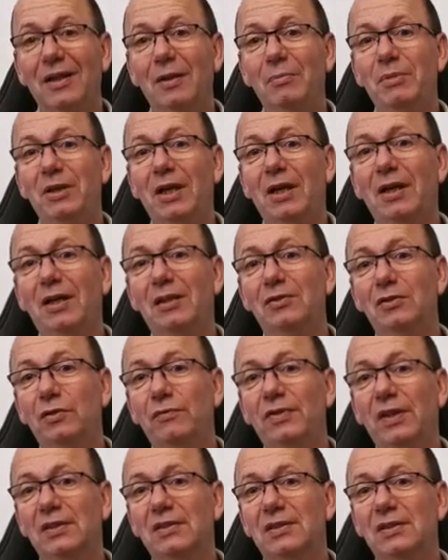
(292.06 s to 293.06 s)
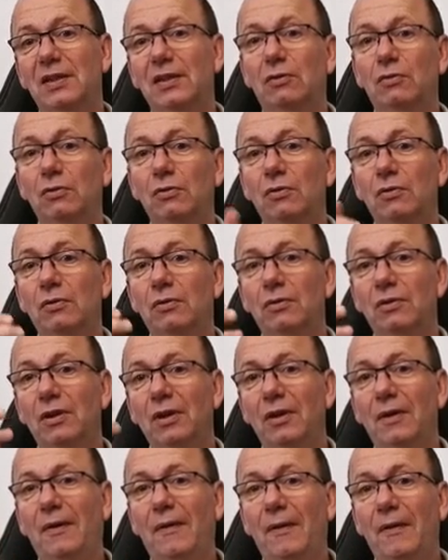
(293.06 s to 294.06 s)
eh bien, ce verset que
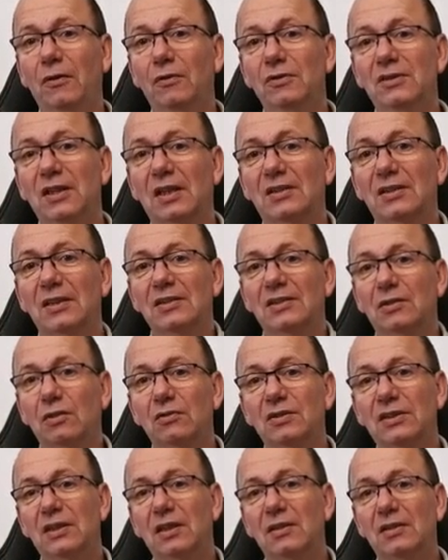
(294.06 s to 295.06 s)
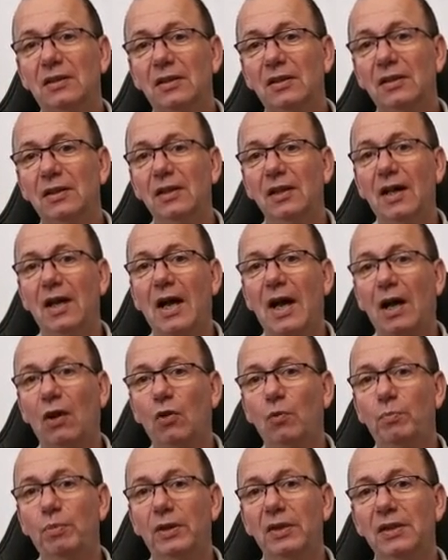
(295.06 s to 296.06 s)
une certaine société a
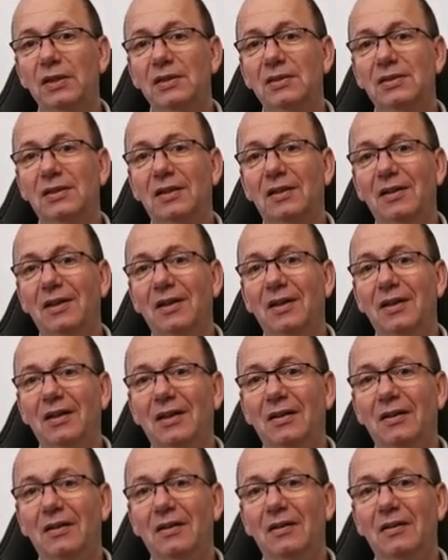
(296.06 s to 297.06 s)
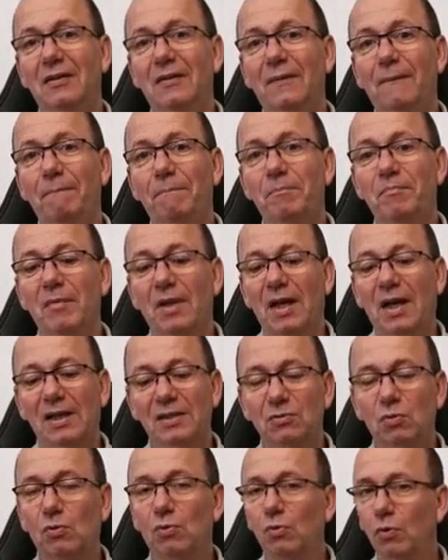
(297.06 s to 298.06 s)
reprise, euh,
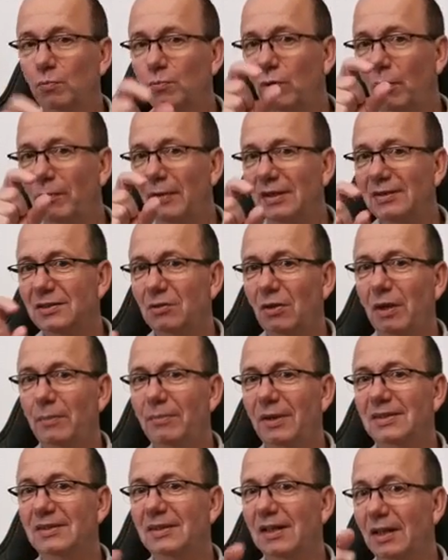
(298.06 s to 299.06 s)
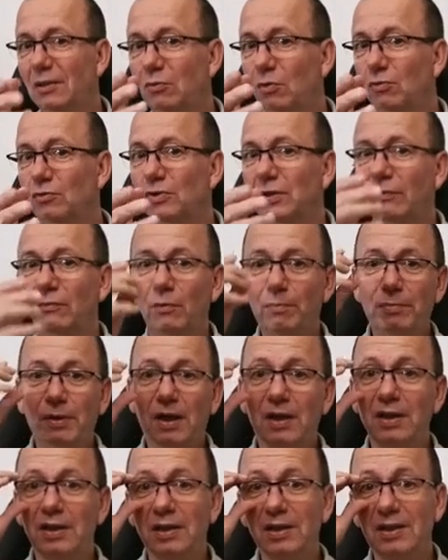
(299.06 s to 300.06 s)
à son compte pour mettre sur les baskets dont nous avons
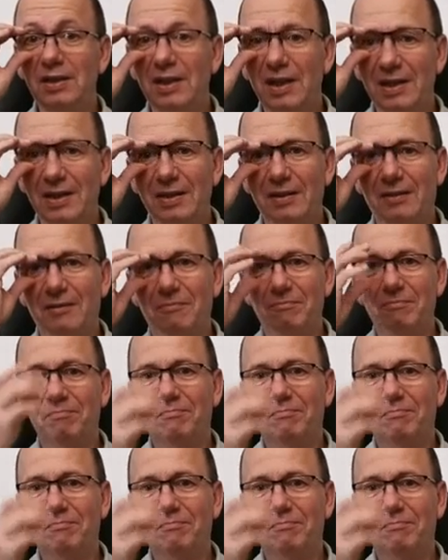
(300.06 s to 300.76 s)
parlé hier.